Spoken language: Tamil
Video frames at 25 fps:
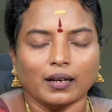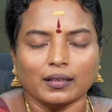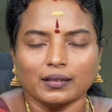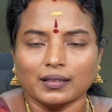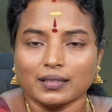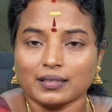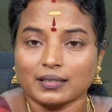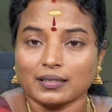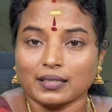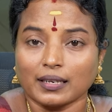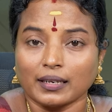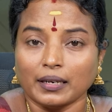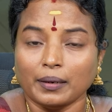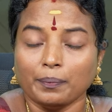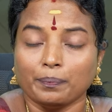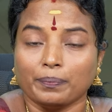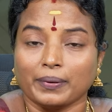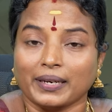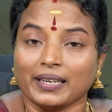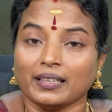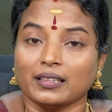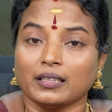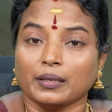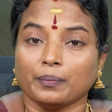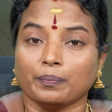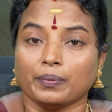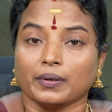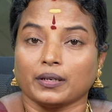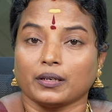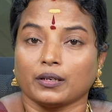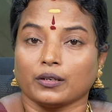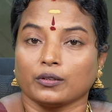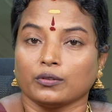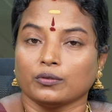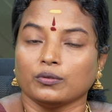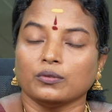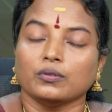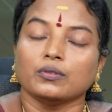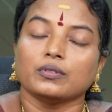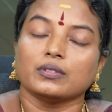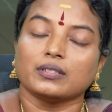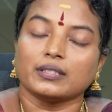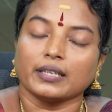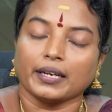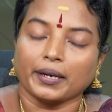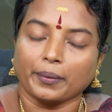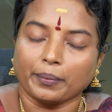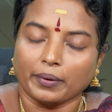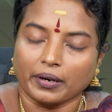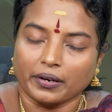அந்த சனி பிரீத்தி பண்ணுறதும்
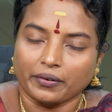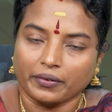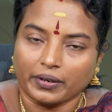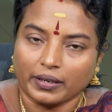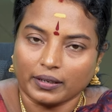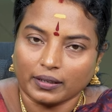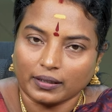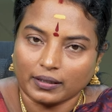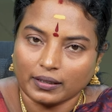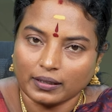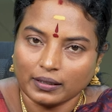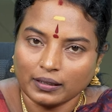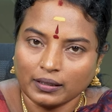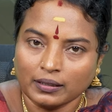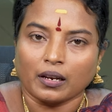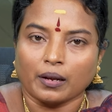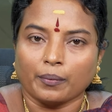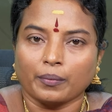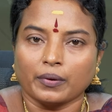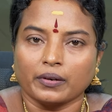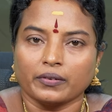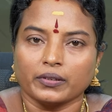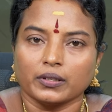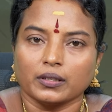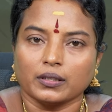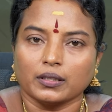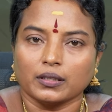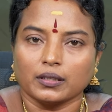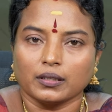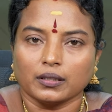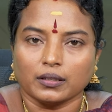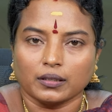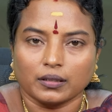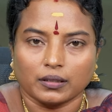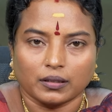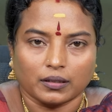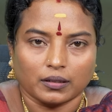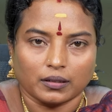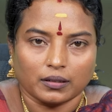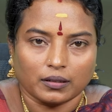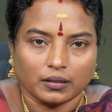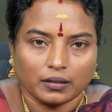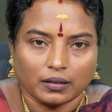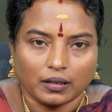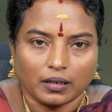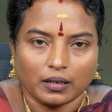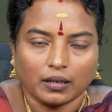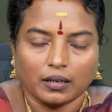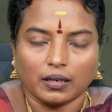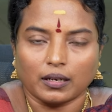சனி பகவானுக்கு நம்ம வந்து
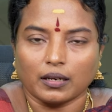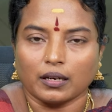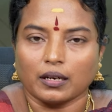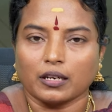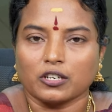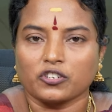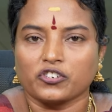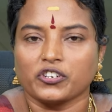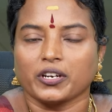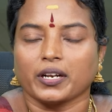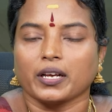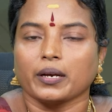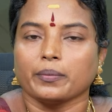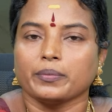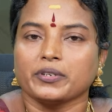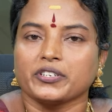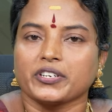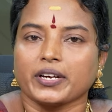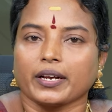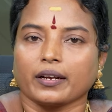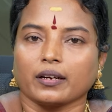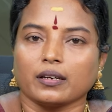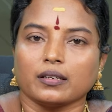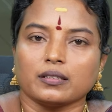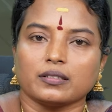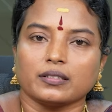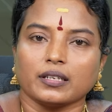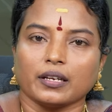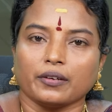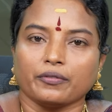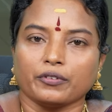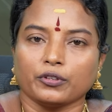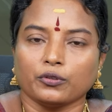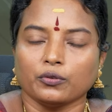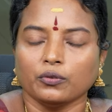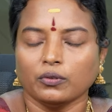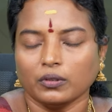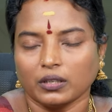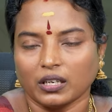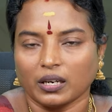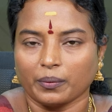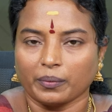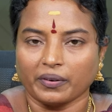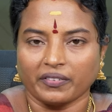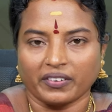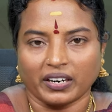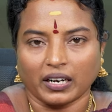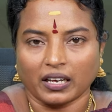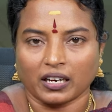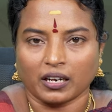அர்ச்சனை அபிஷேகங்கள் செய்வதும்
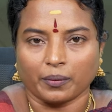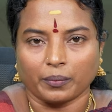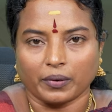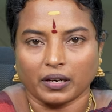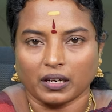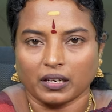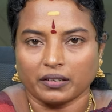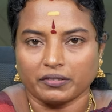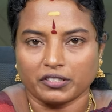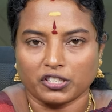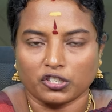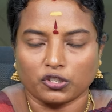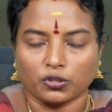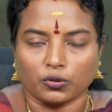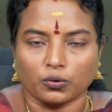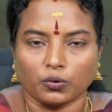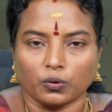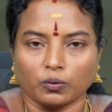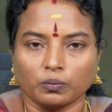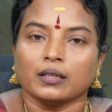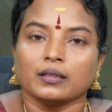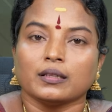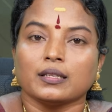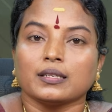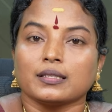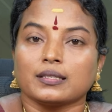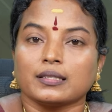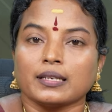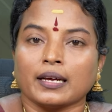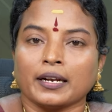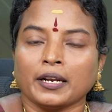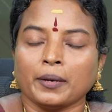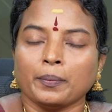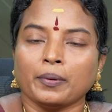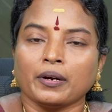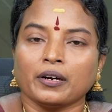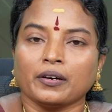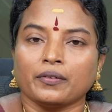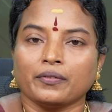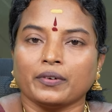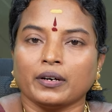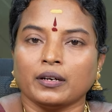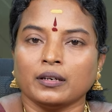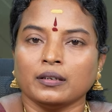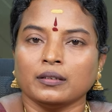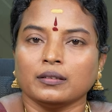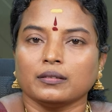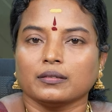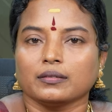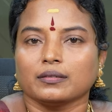நம்ம வழக்கமாக வச்சுக்கிறோம் இந்த சனி
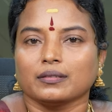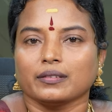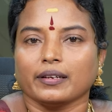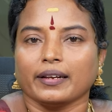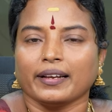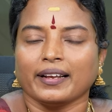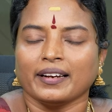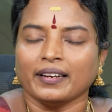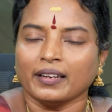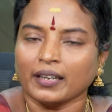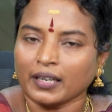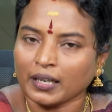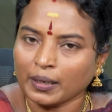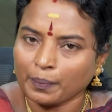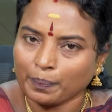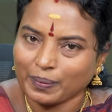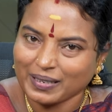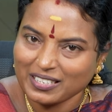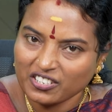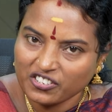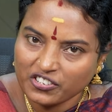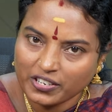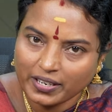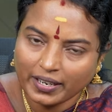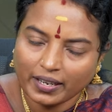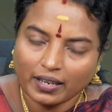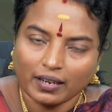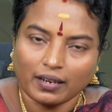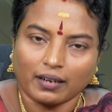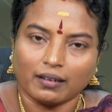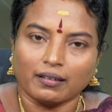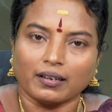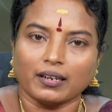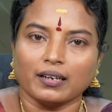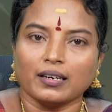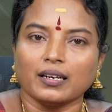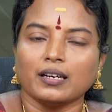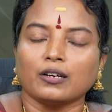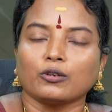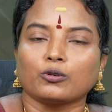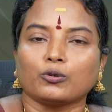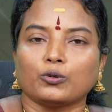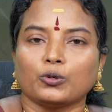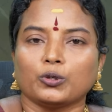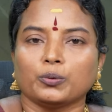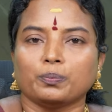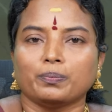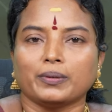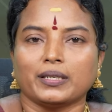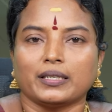பகவான் என்னென்ன பிரச்சனைகள் எல்லாம்
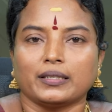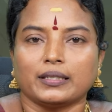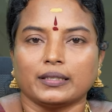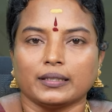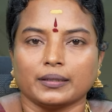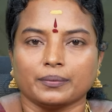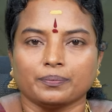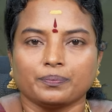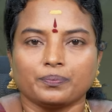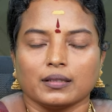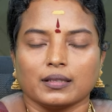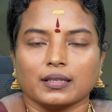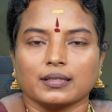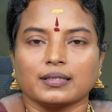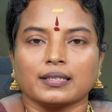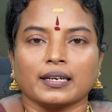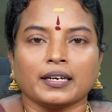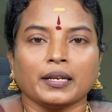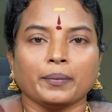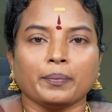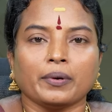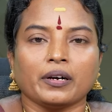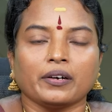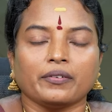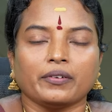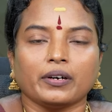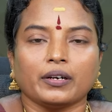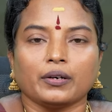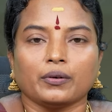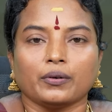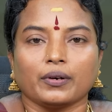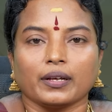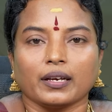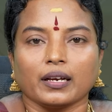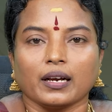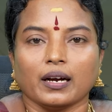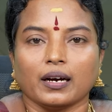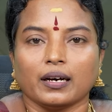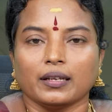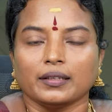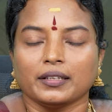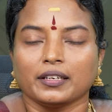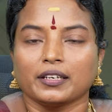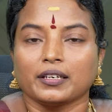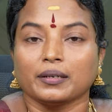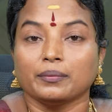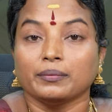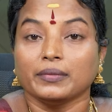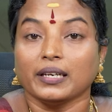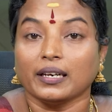கொடுப்பாரு இந்த சனி பகவானுடைய
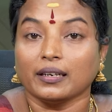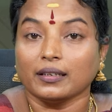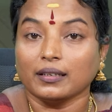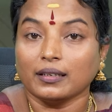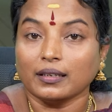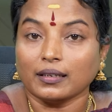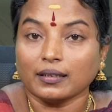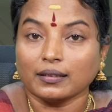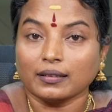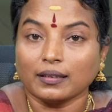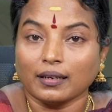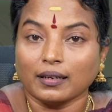ஆதிக்கம் எங்க